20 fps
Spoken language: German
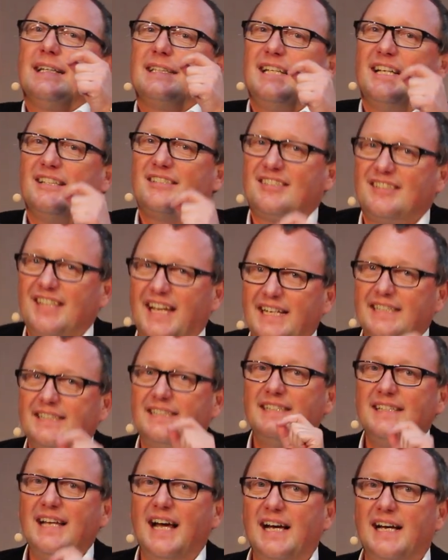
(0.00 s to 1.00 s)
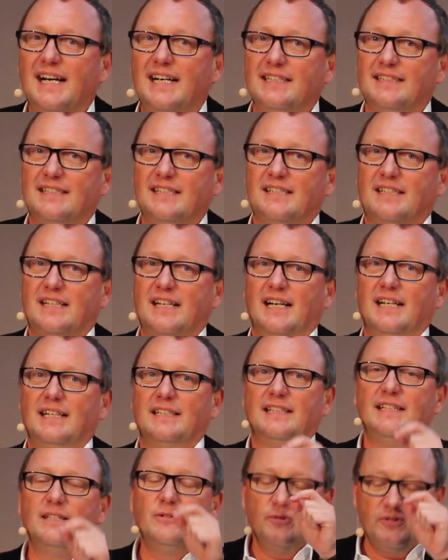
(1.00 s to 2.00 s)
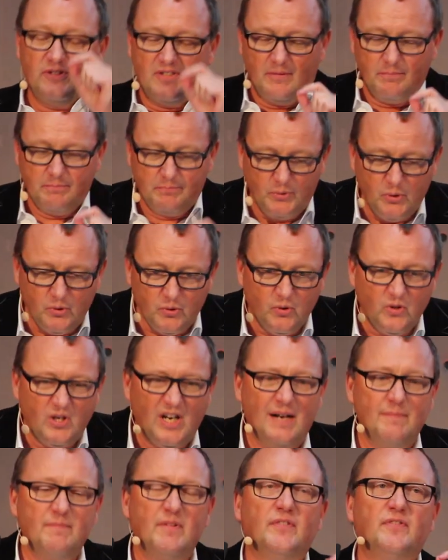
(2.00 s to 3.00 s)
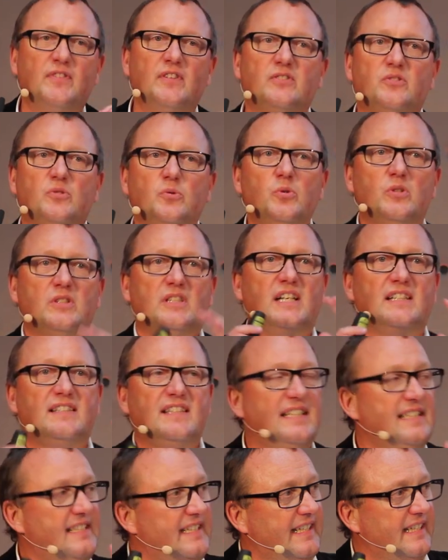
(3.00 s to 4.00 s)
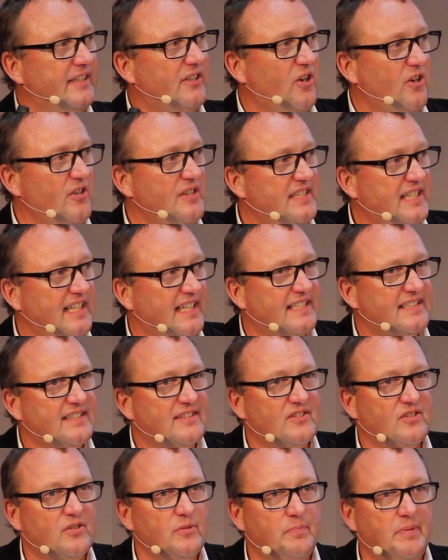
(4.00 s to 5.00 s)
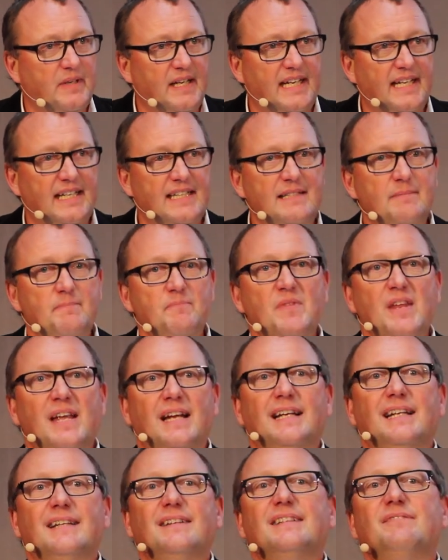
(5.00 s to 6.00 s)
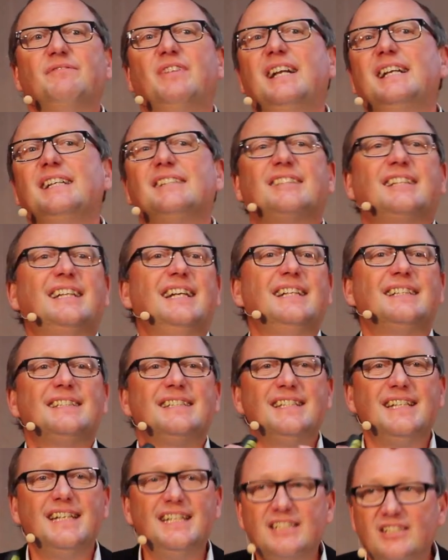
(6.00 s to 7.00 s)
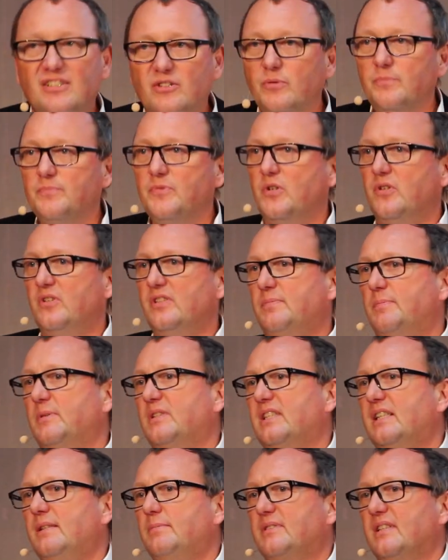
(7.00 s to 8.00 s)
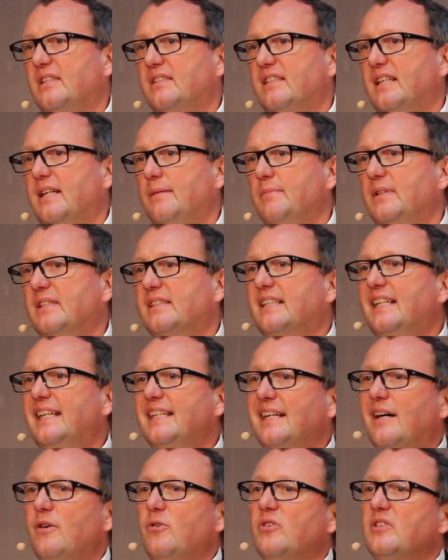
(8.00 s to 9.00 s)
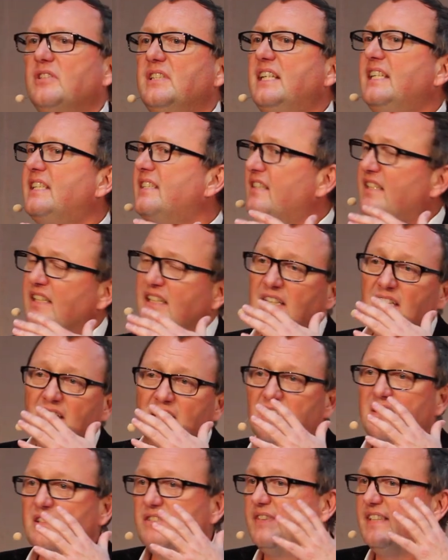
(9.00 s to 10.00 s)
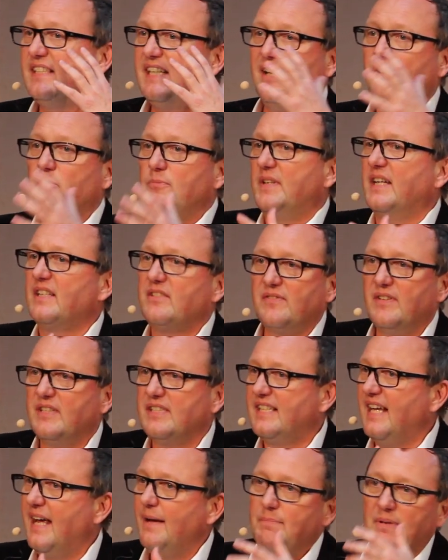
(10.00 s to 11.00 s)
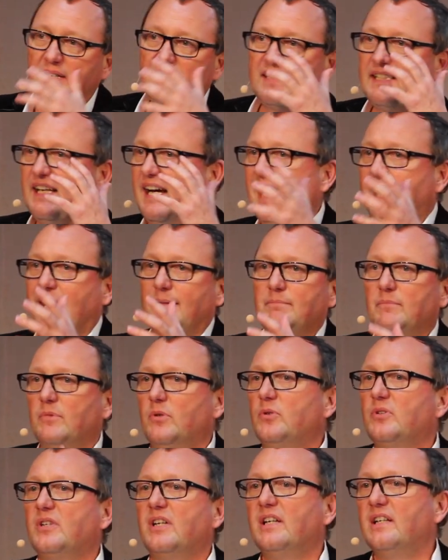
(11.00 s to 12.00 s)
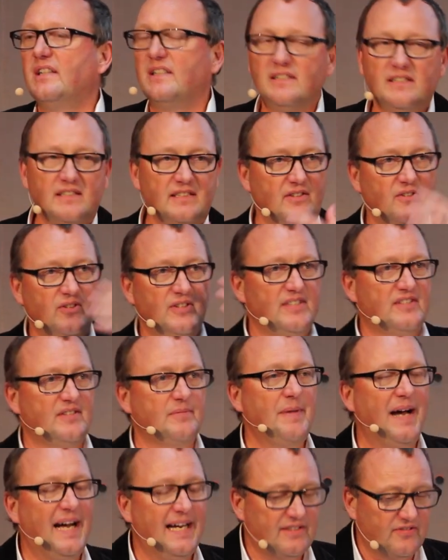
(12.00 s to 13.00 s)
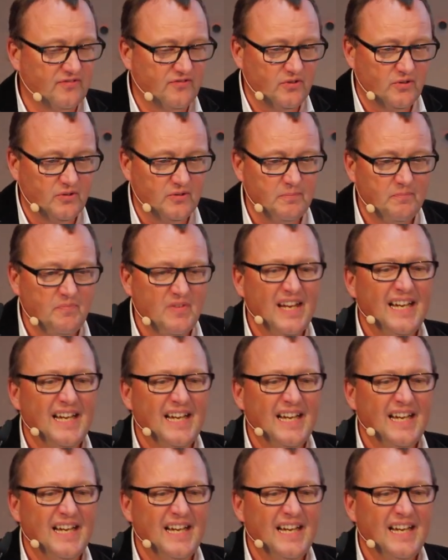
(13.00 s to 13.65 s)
Das zeigt die Nachhaltigkeit. In unserem Buch haben wir versucht, das in den Kontext zu bringen, weil es geht nicht um ein neues Betriebssystem. Es geht auch nicht irgendwie darum, dass wir ein Tablet haben oder ein neues Smartphone.